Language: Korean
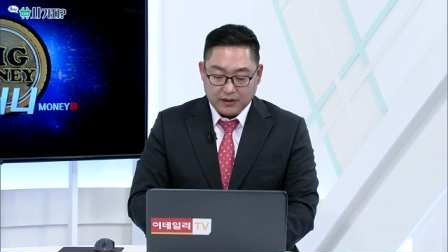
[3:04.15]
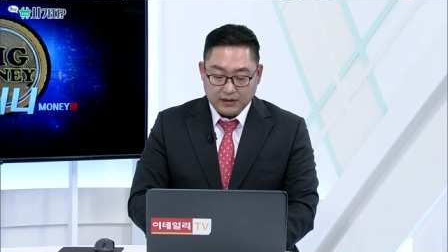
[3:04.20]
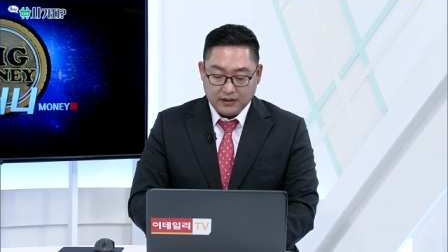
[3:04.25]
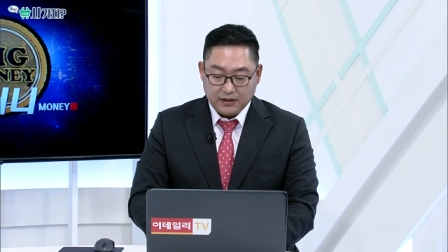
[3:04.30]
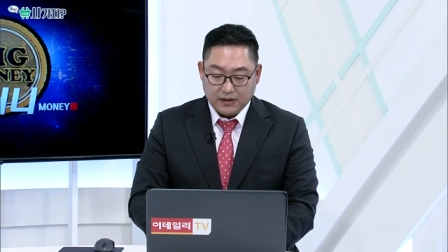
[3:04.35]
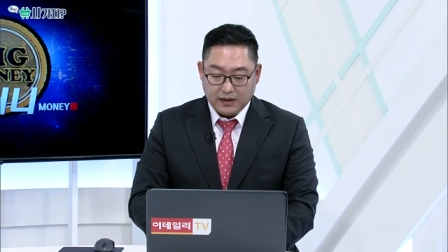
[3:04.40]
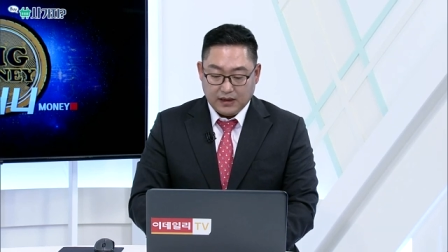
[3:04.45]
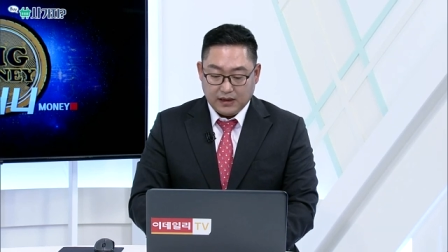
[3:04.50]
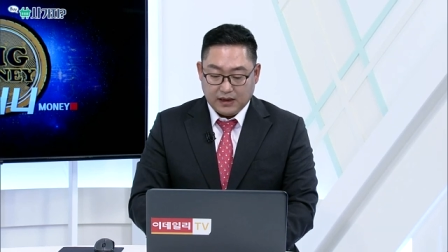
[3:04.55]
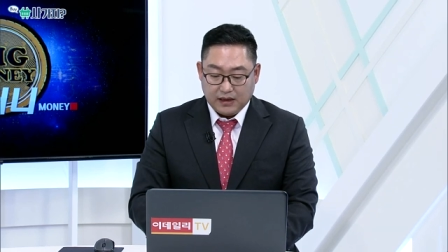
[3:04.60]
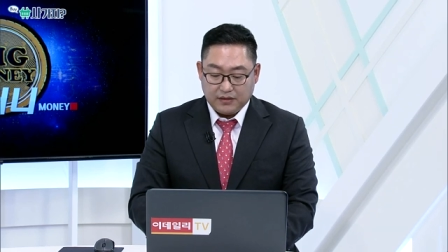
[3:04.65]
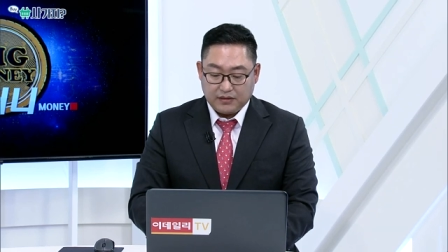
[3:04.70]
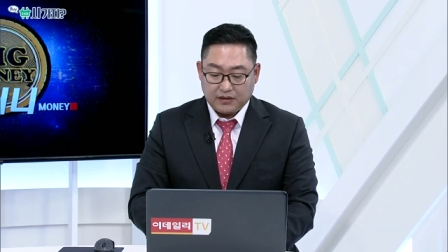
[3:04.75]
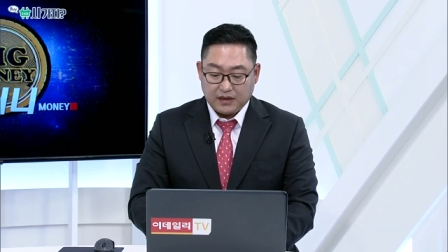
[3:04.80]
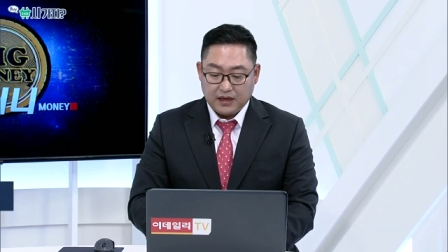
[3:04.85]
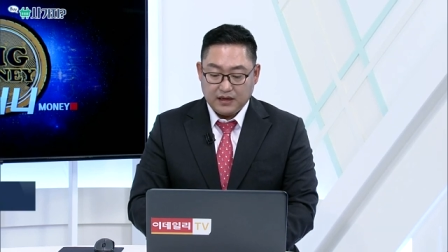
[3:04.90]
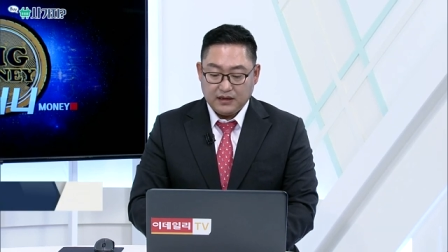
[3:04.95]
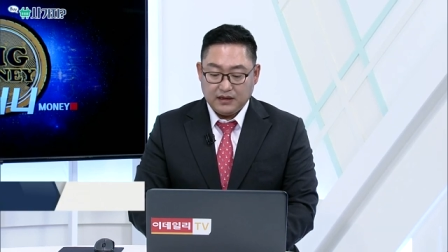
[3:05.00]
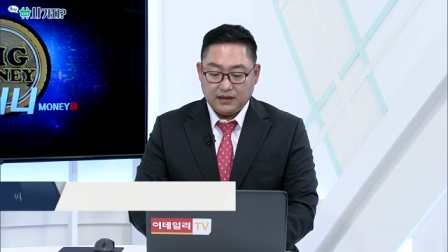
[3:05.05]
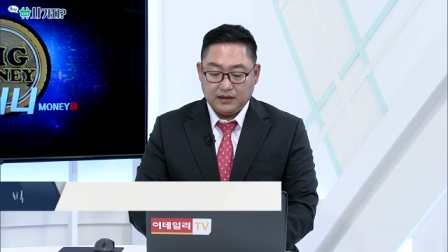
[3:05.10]
이
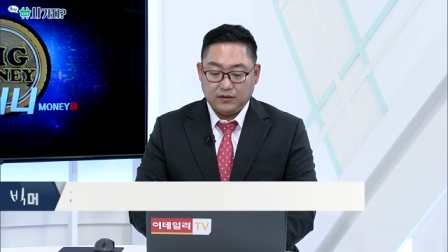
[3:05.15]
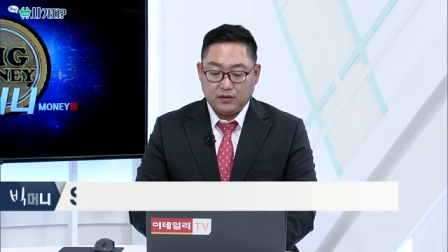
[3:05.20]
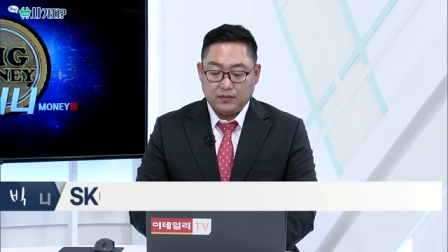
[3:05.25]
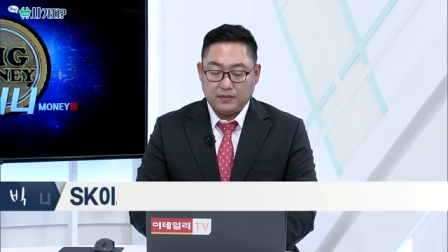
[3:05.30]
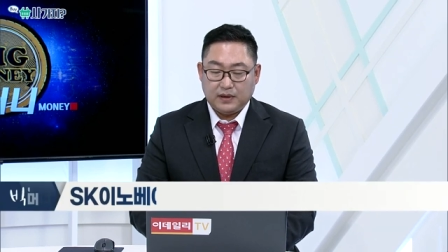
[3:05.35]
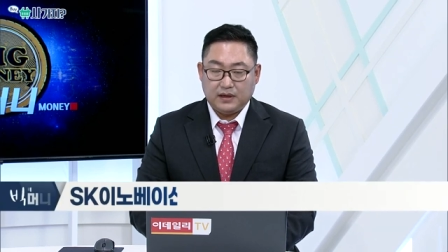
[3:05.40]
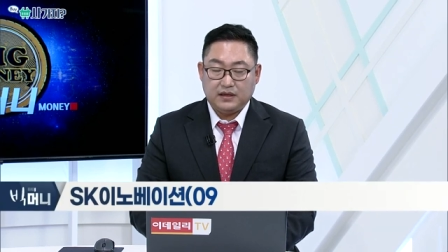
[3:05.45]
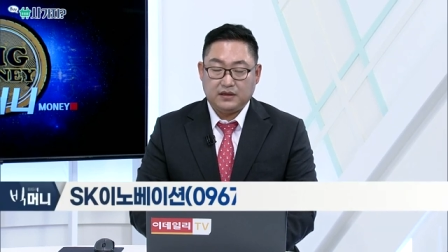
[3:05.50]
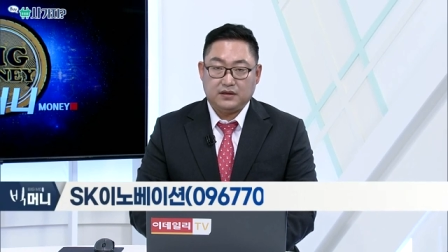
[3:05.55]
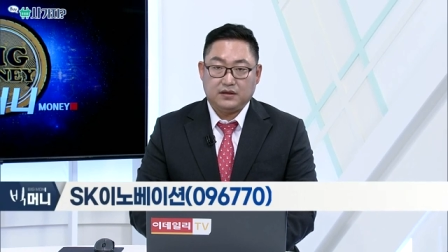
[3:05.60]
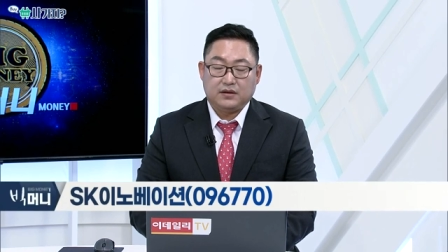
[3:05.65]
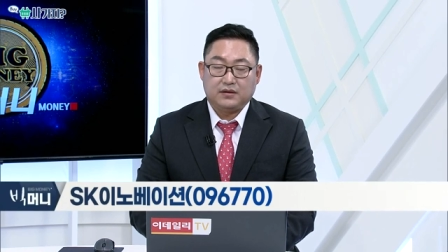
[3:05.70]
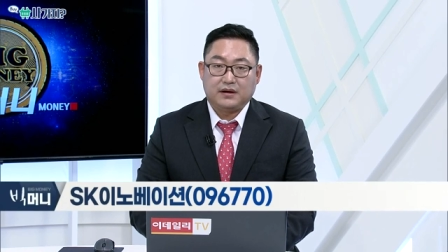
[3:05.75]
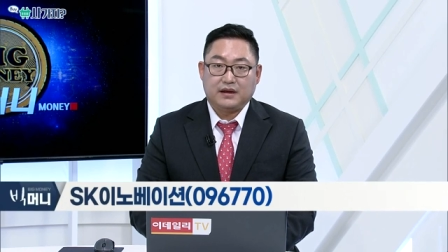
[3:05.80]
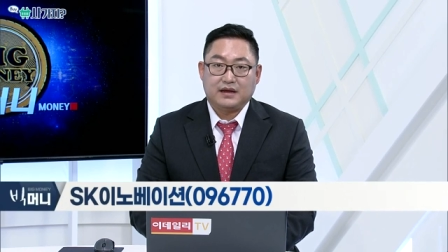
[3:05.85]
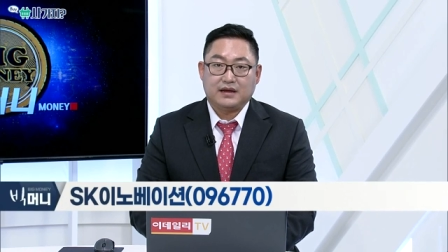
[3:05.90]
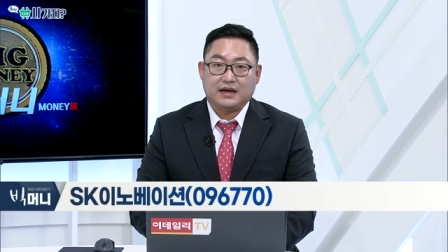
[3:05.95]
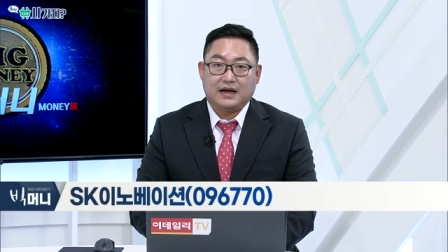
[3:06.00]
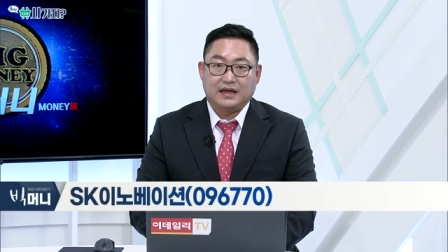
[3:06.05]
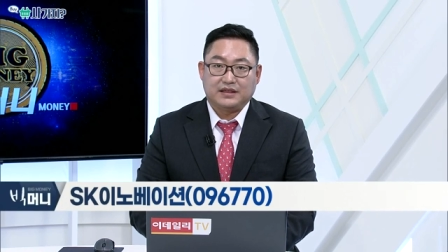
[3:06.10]
SK
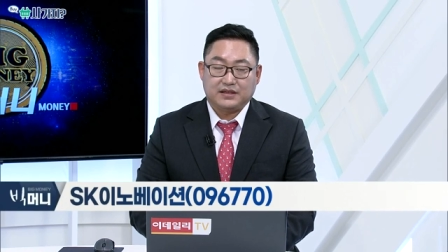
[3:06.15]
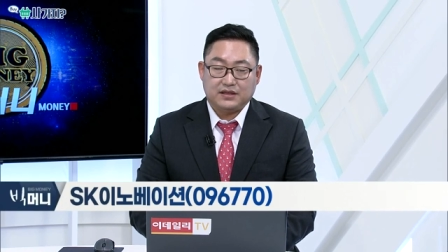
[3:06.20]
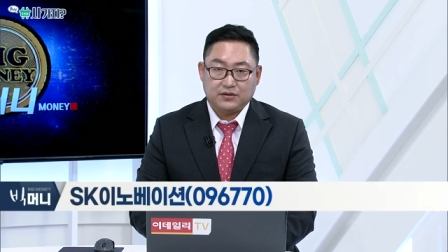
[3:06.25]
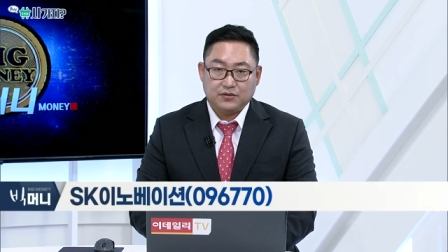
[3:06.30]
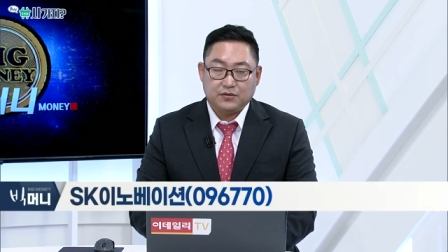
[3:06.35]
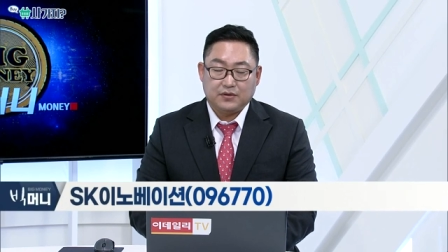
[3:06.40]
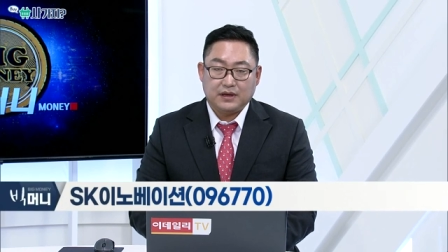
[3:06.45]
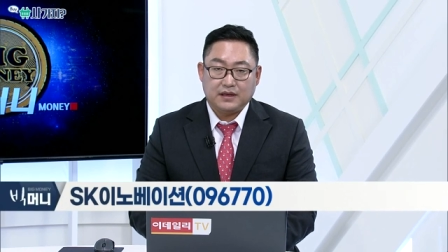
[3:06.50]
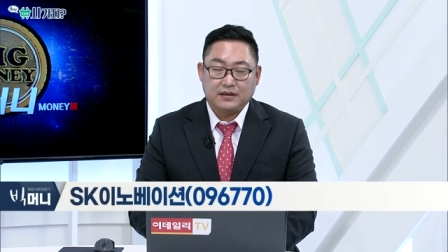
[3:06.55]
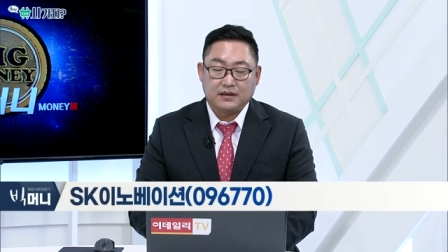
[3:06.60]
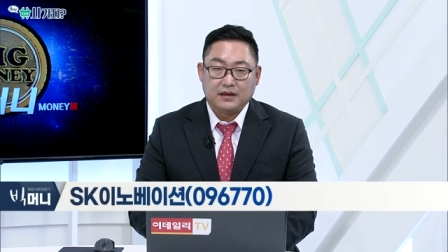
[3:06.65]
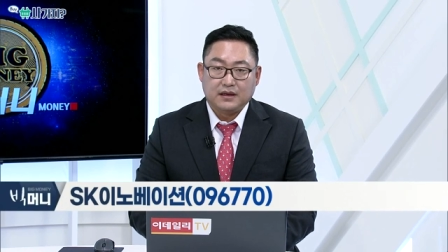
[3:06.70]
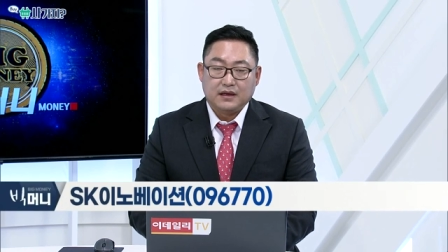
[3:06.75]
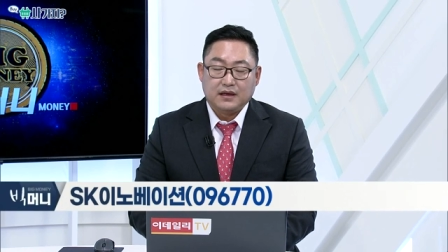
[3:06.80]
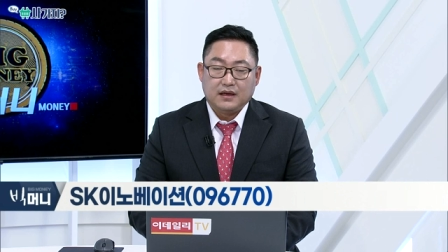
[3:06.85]
이노베이션의 가치 또한